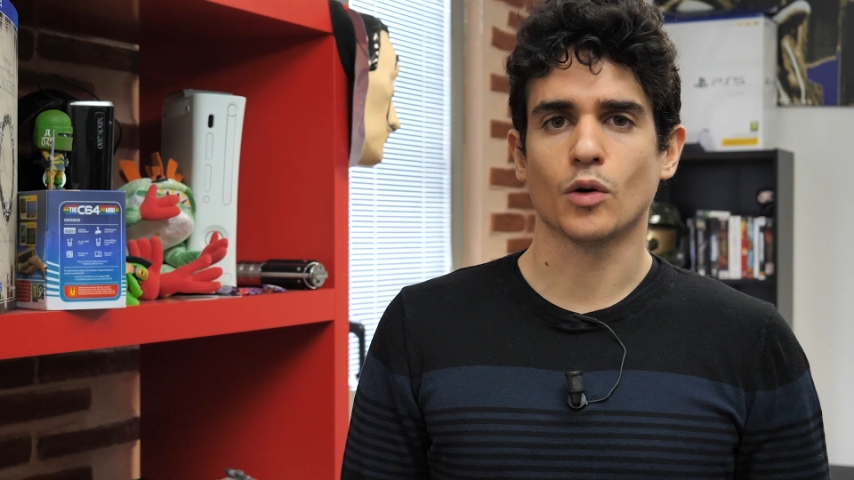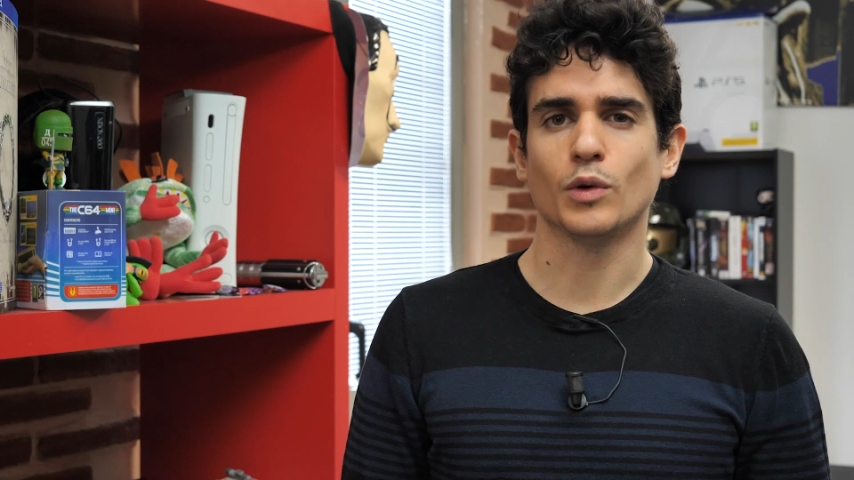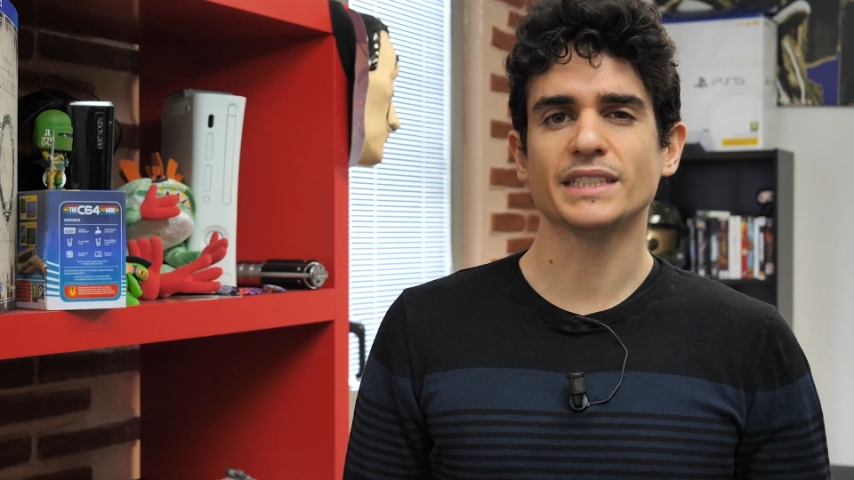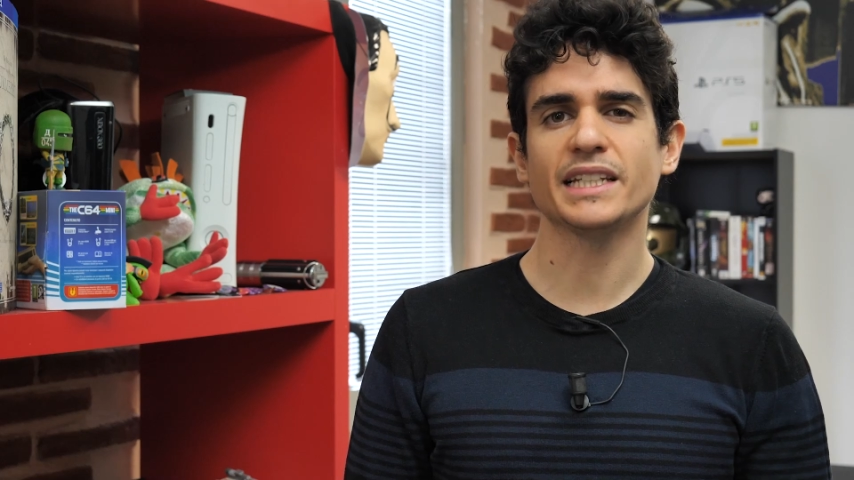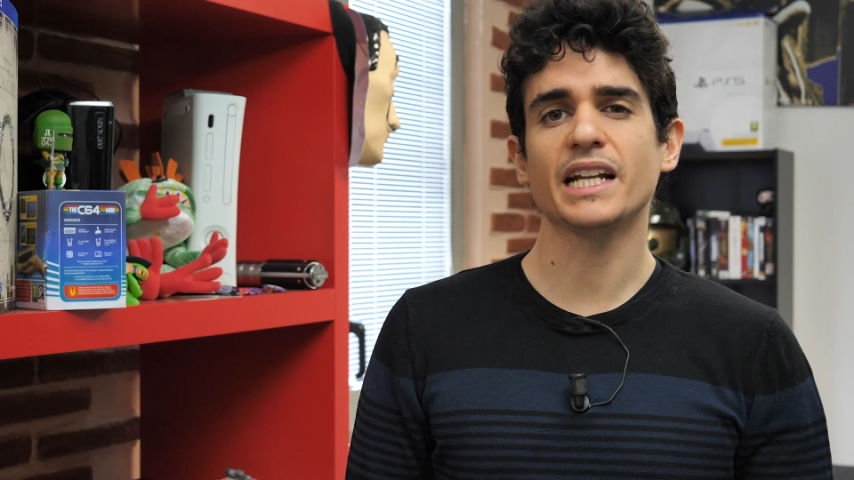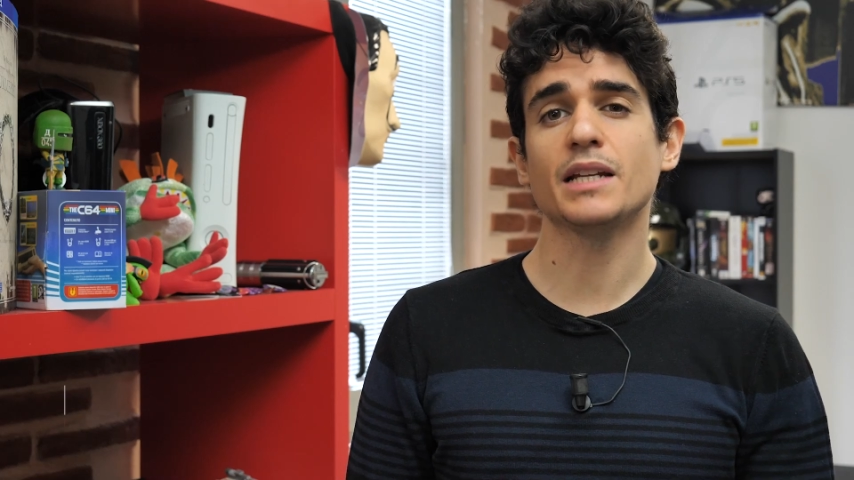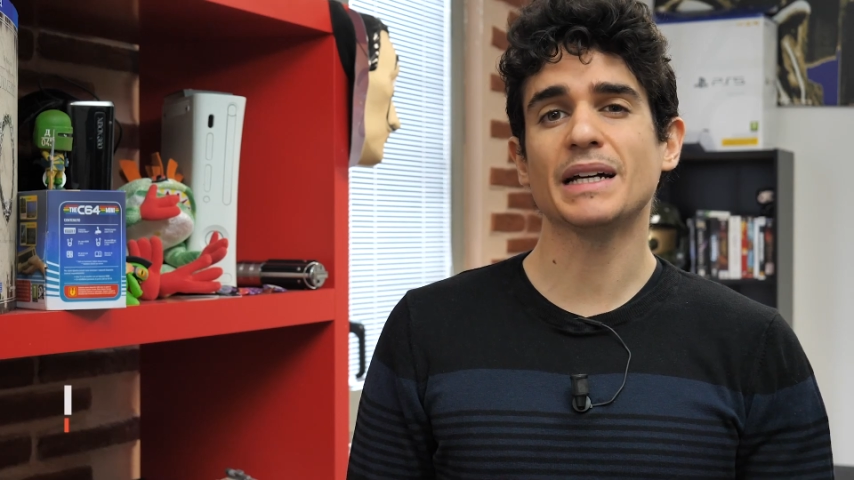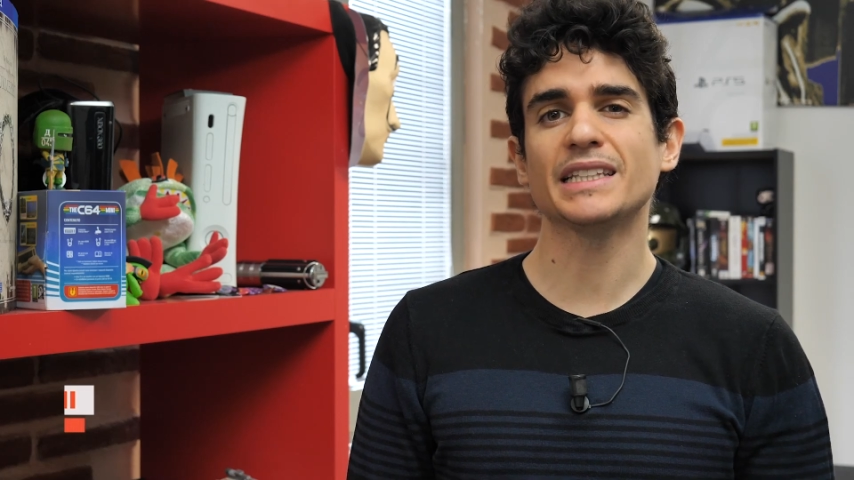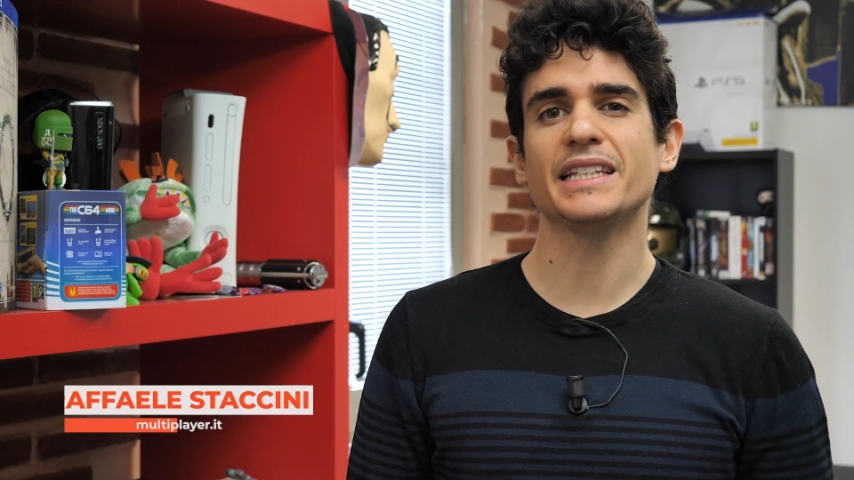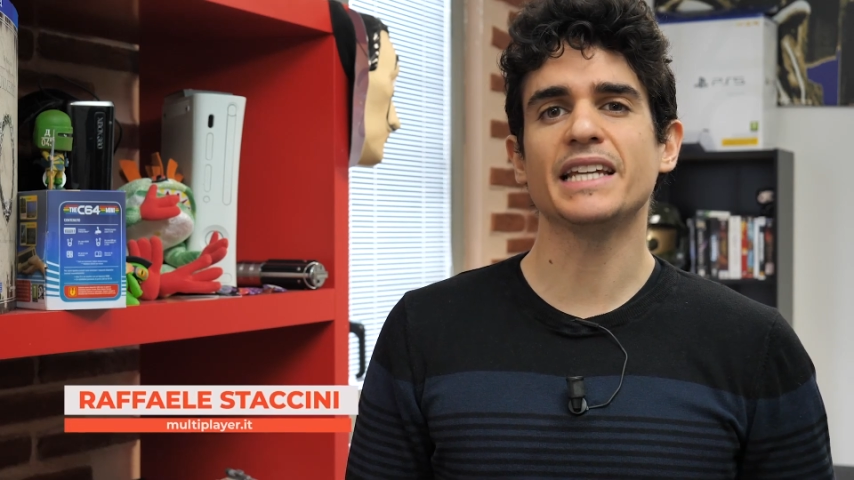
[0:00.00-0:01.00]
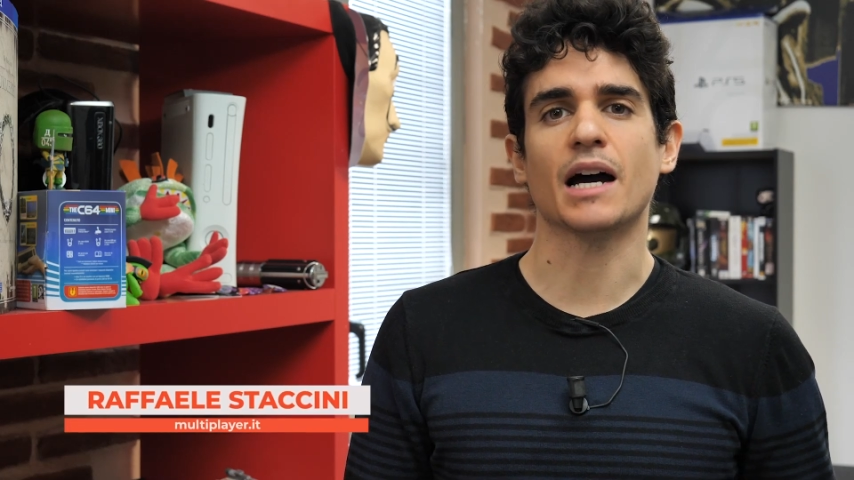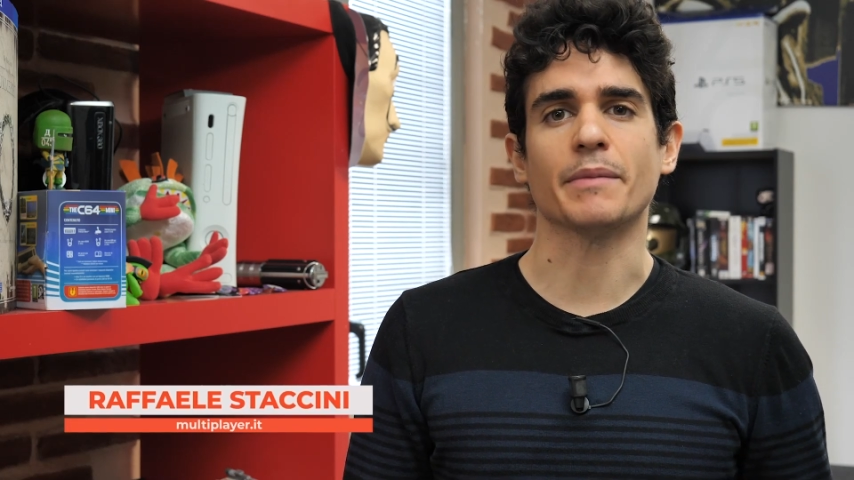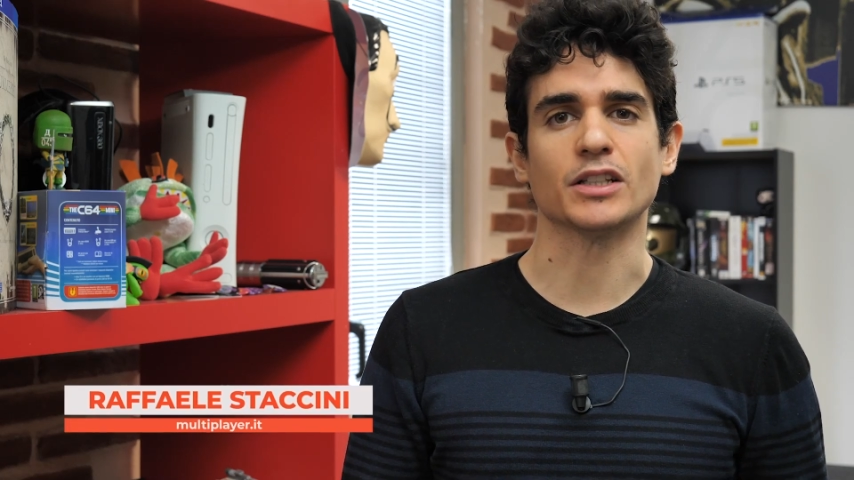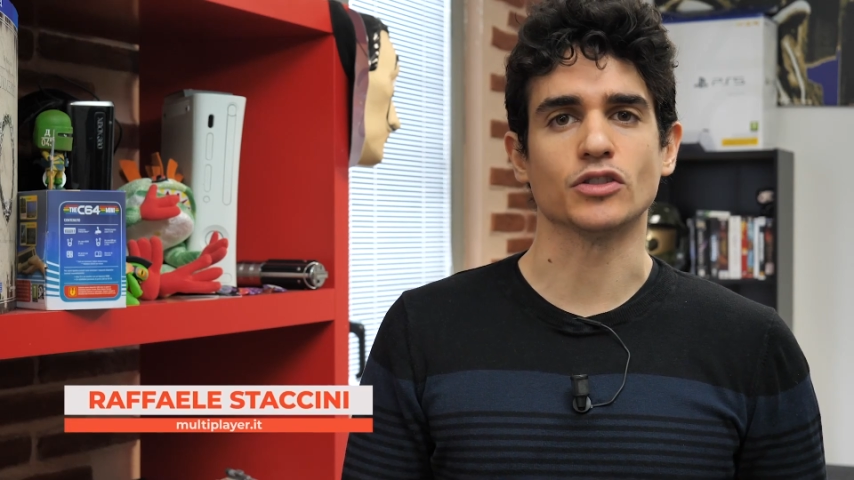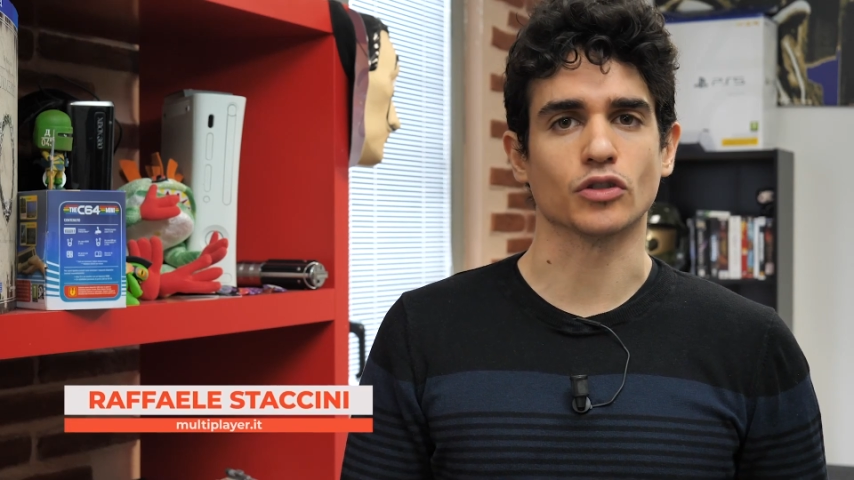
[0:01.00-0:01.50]
Una serie animata di
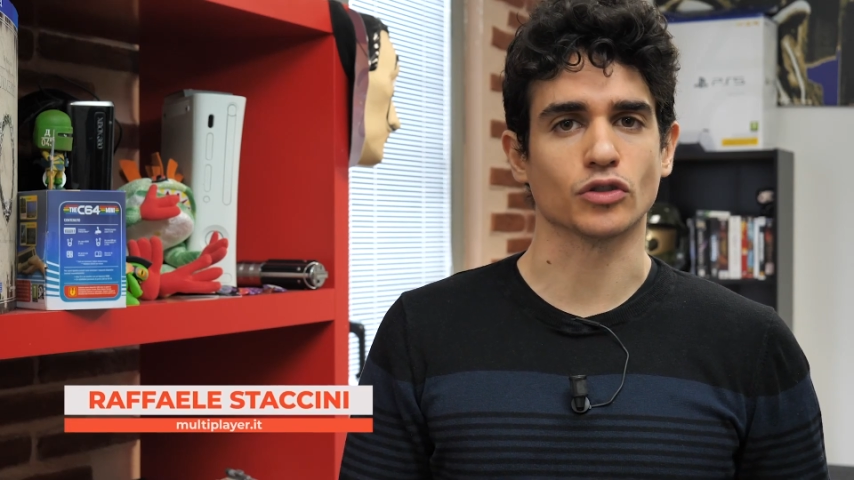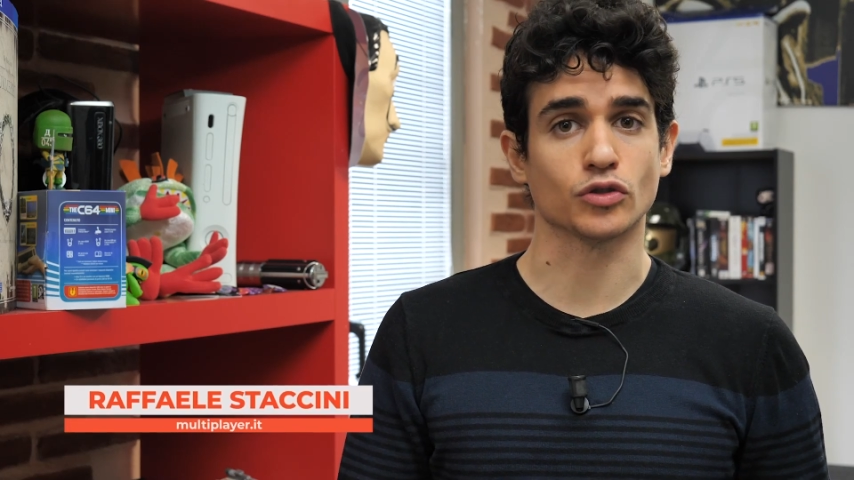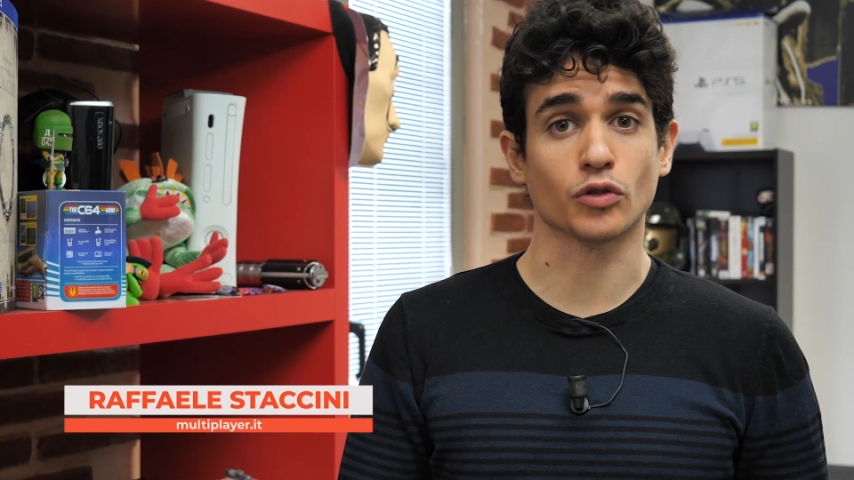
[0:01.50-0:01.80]
Amazon